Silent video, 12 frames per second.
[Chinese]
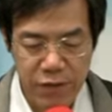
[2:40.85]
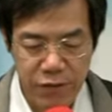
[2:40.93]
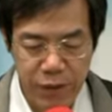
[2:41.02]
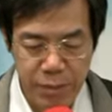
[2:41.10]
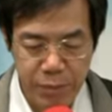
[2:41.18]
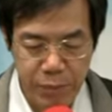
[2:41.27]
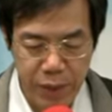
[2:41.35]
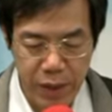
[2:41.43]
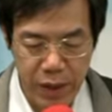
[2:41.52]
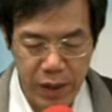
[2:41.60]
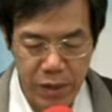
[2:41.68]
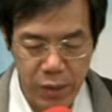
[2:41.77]
分
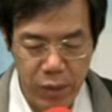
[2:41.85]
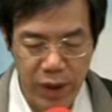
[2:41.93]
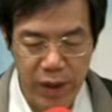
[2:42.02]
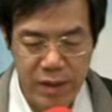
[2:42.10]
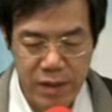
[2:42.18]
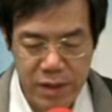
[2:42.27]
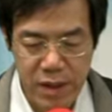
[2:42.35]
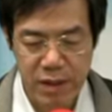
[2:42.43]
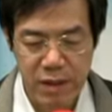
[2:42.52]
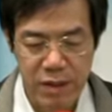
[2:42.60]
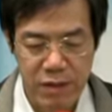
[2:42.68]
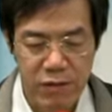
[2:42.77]
别为圣，
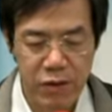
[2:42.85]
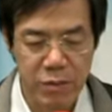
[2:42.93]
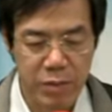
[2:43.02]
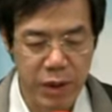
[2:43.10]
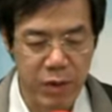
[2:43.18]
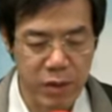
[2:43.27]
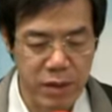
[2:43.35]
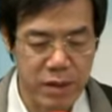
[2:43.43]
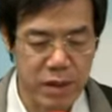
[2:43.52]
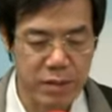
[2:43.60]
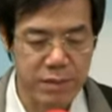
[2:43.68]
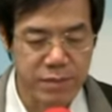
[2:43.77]
分别为圣。